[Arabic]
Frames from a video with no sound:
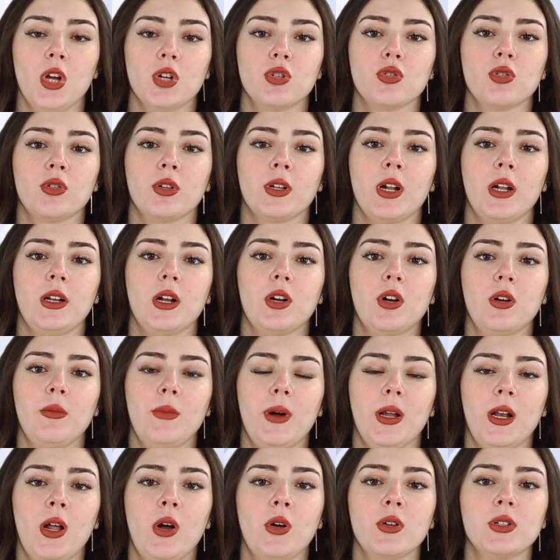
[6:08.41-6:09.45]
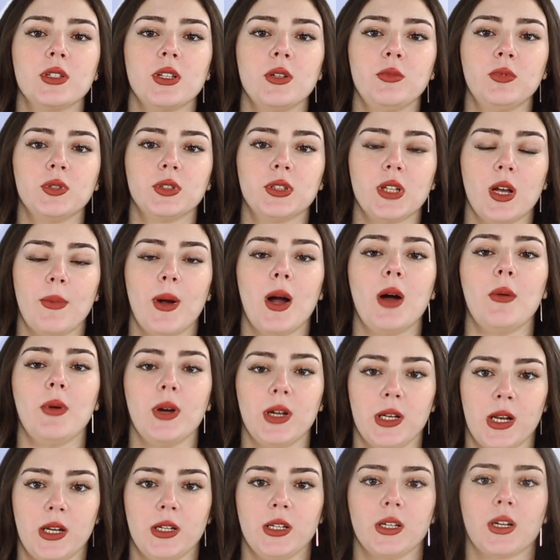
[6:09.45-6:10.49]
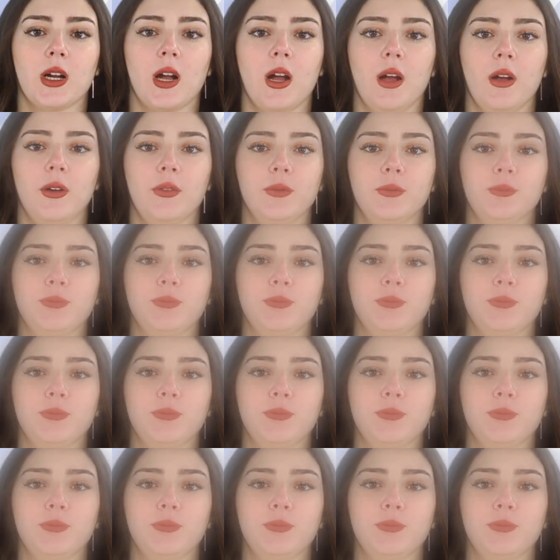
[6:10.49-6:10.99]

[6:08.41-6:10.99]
شكرا لكم على حسن المتابعة وإلى اللقاء